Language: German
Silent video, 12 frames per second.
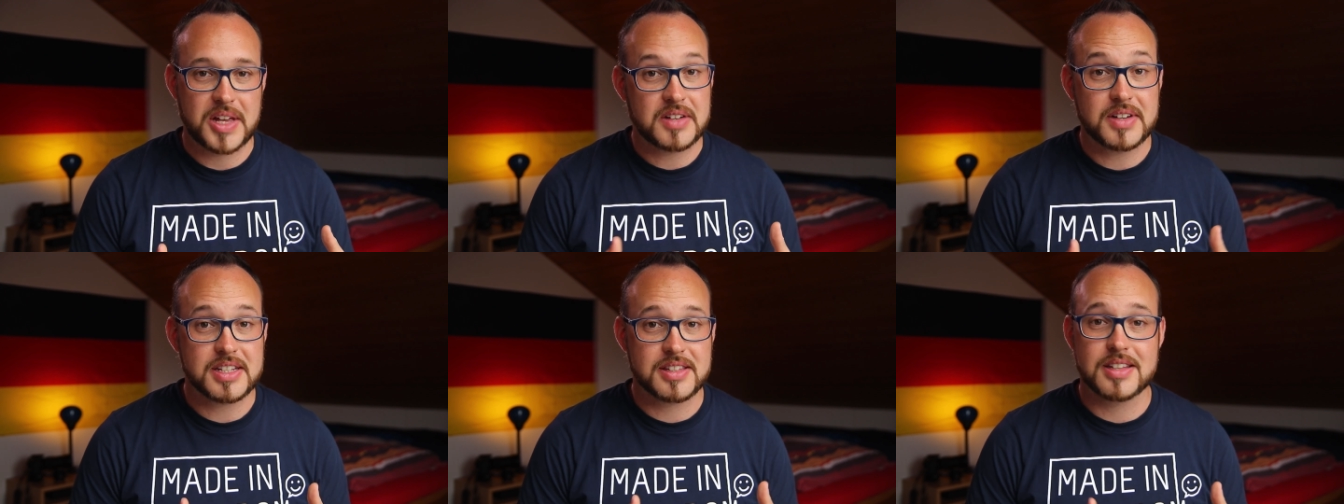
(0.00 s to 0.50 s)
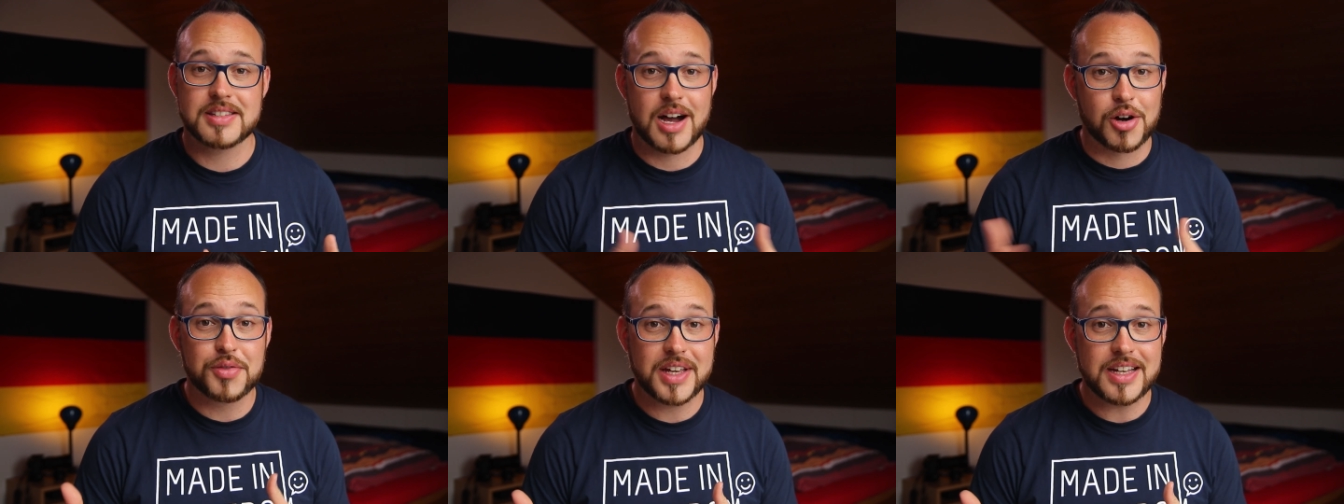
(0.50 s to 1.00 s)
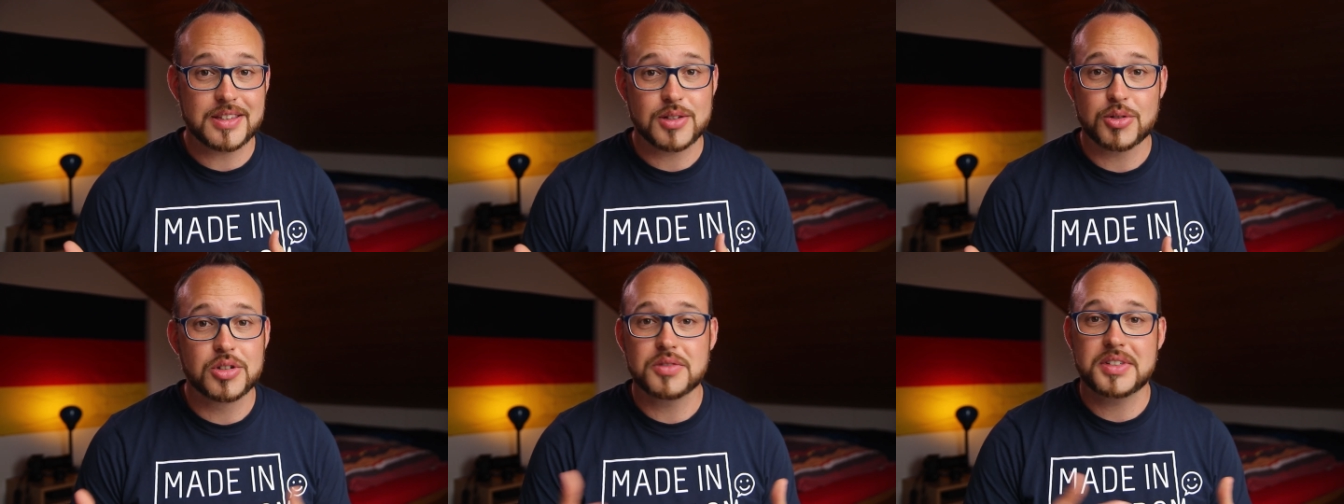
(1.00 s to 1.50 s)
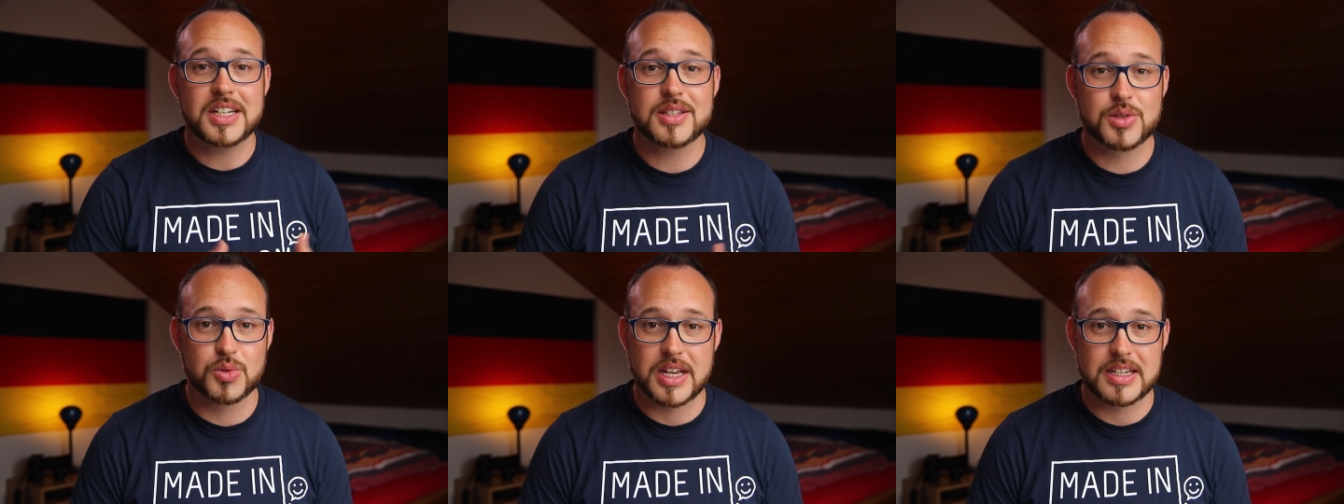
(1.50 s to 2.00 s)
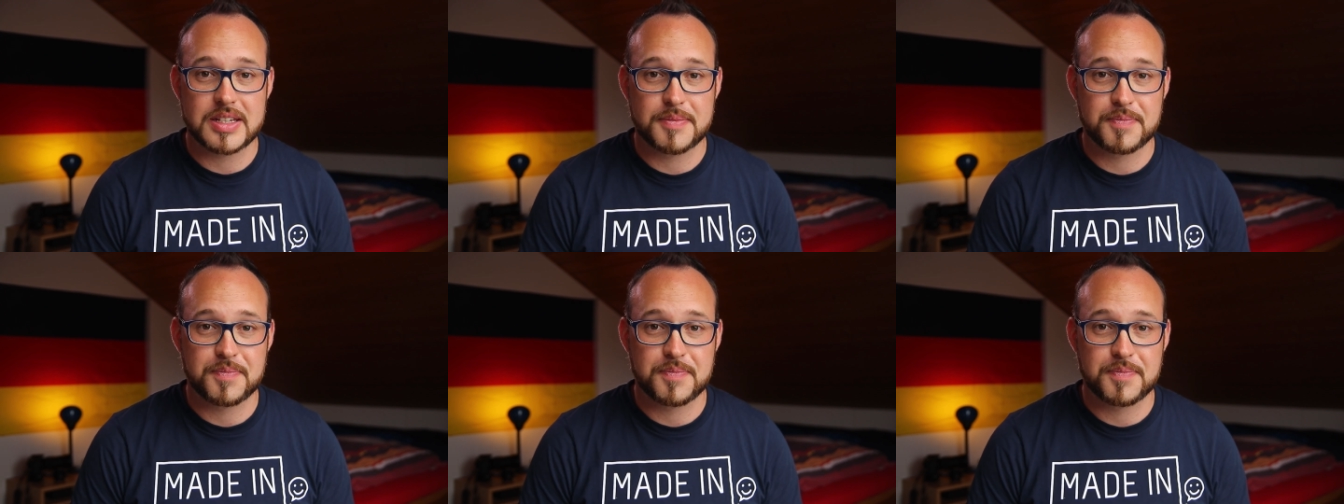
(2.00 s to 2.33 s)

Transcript: Etwas, das aufgeht und wieder zugeht.